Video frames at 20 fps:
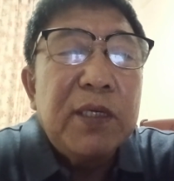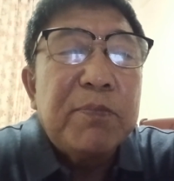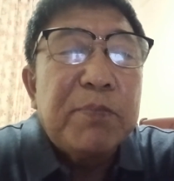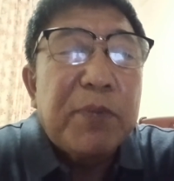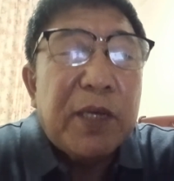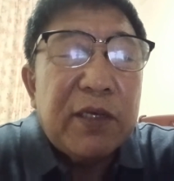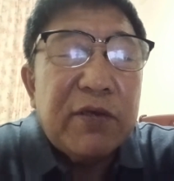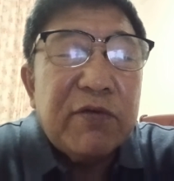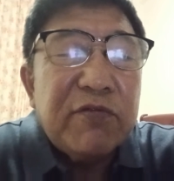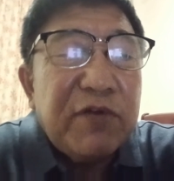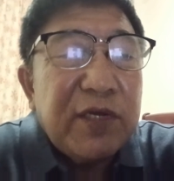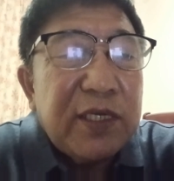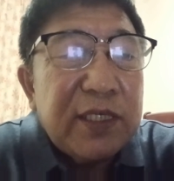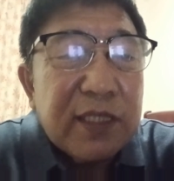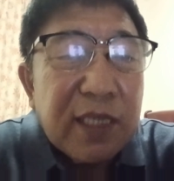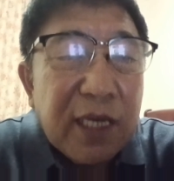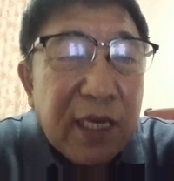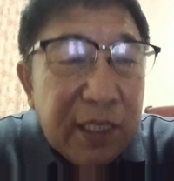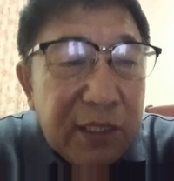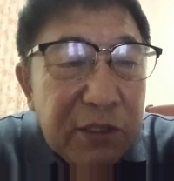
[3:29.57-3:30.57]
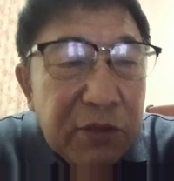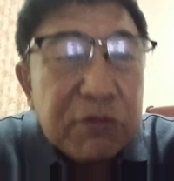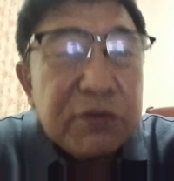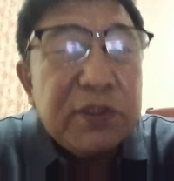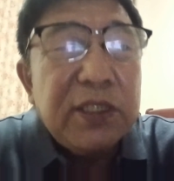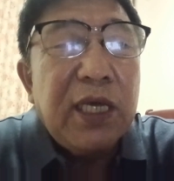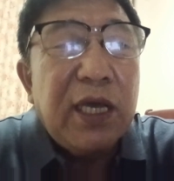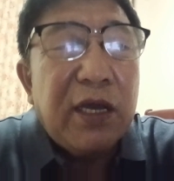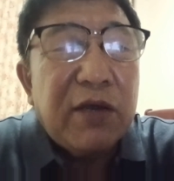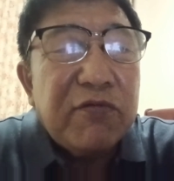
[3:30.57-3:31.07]
本分，很有
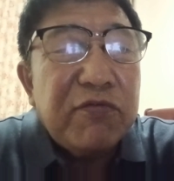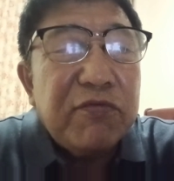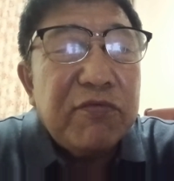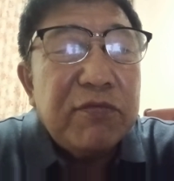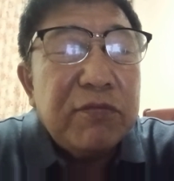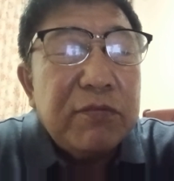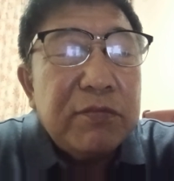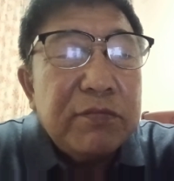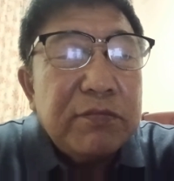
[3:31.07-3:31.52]
天赋，